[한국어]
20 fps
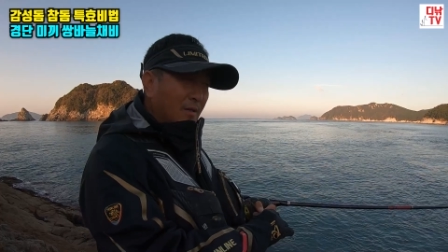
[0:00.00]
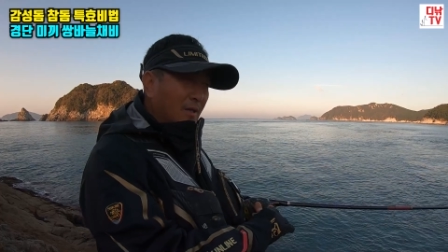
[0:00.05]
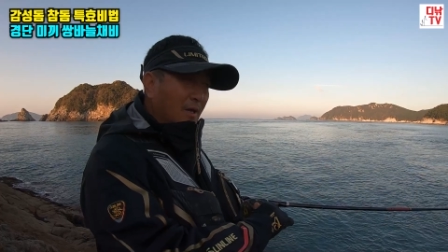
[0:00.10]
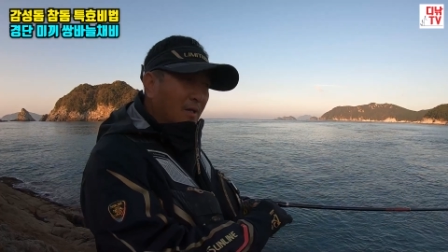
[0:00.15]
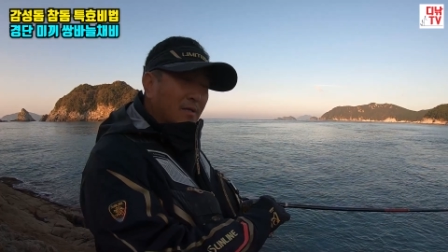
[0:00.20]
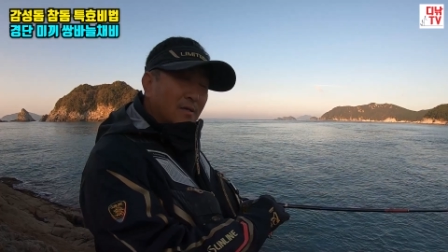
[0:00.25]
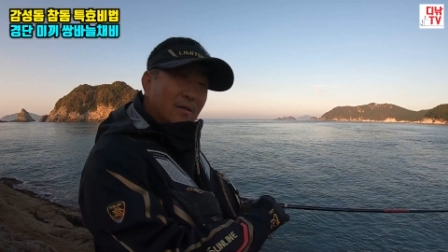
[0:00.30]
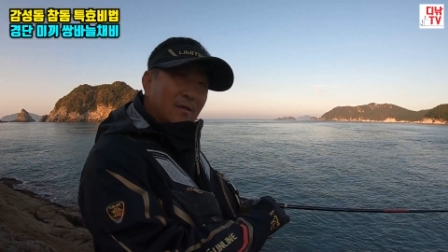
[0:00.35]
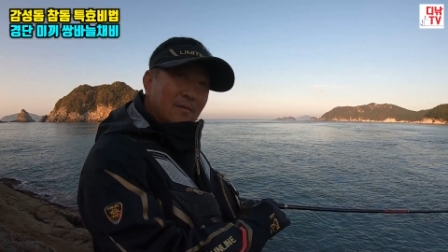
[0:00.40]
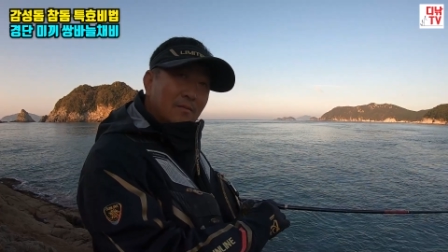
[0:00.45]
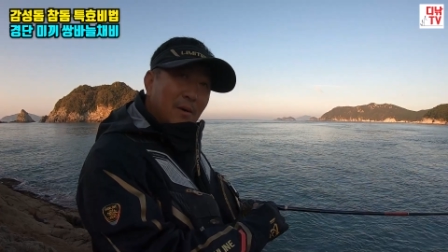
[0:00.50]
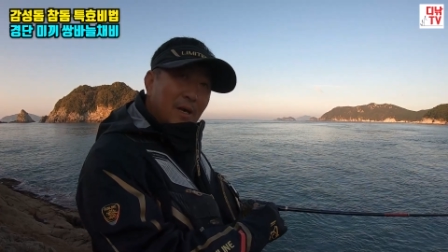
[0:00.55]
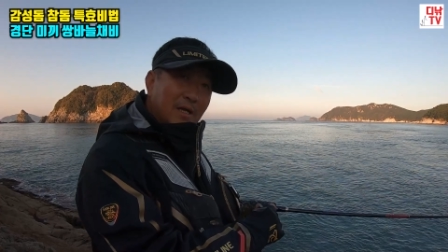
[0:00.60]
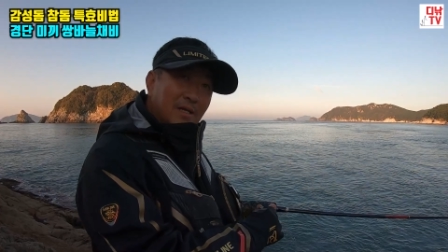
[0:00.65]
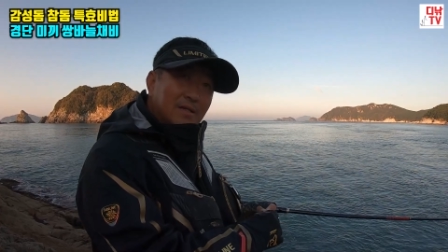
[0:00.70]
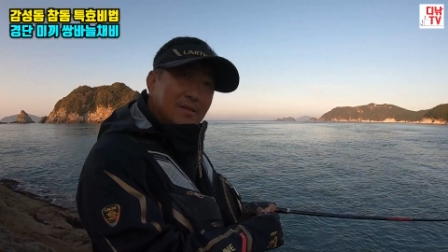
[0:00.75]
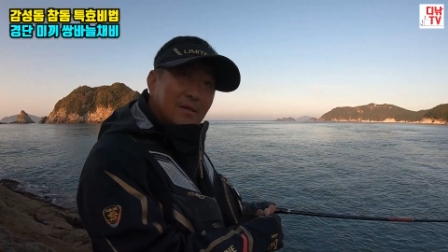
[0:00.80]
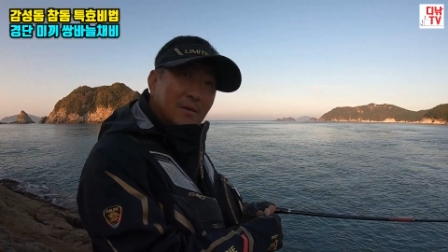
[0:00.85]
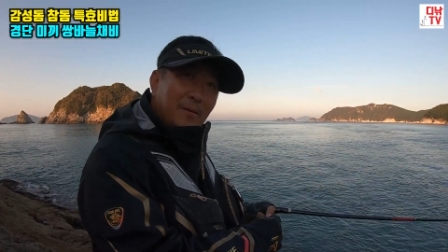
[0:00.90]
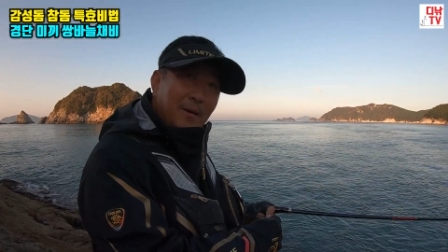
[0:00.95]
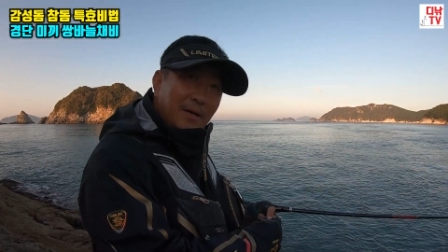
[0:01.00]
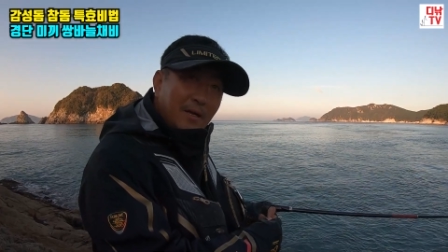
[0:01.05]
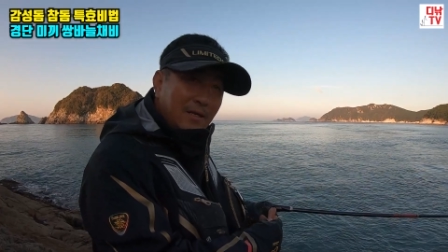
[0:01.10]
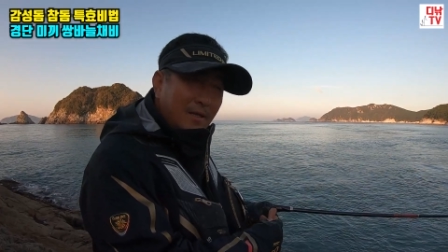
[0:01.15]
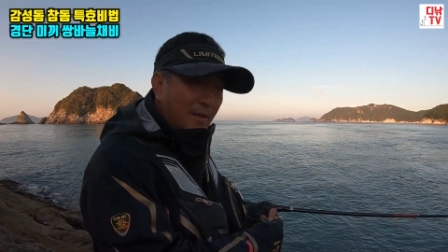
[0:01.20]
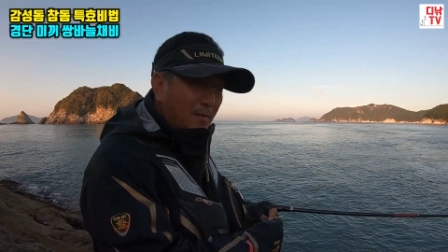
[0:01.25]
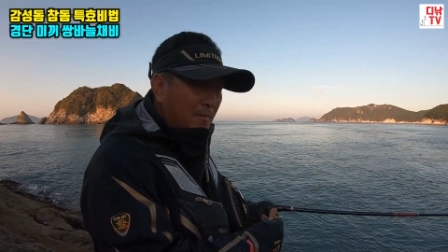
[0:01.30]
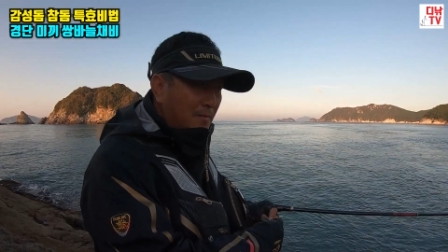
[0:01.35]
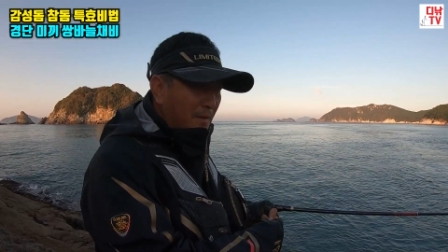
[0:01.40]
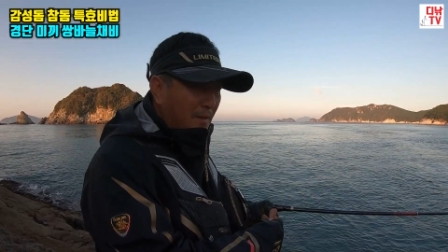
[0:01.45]
경단을 예. 많이
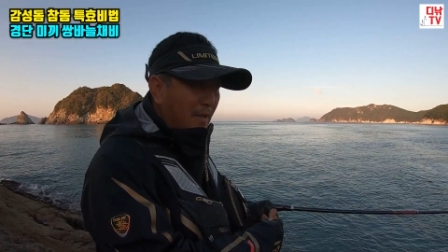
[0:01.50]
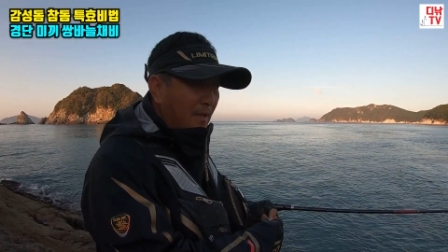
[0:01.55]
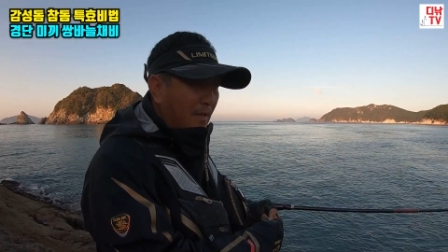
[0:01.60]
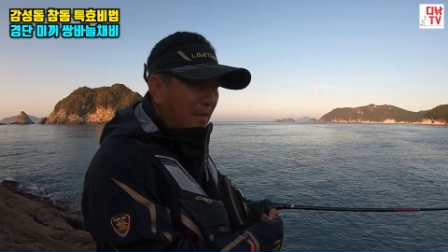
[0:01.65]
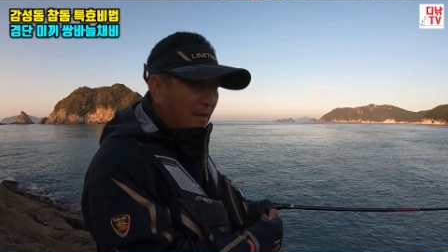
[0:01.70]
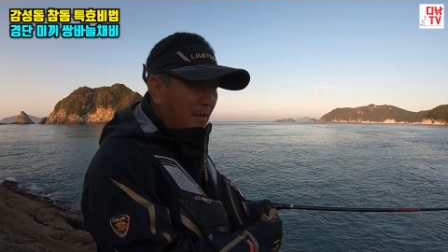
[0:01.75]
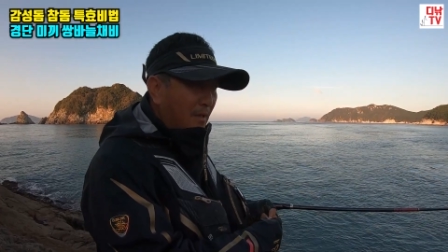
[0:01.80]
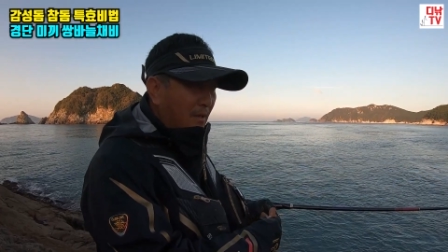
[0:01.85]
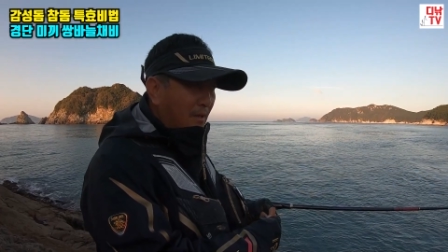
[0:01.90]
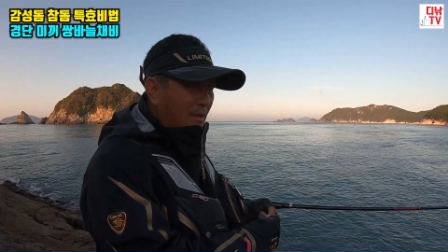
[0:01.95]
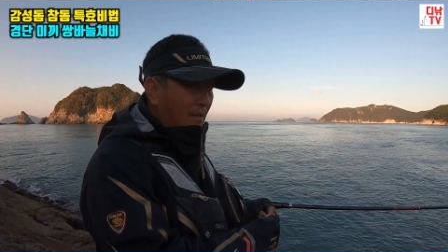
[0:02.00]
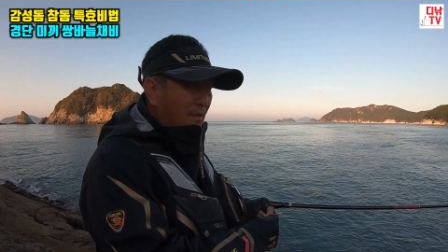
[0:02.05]
써봤기 때문에 예.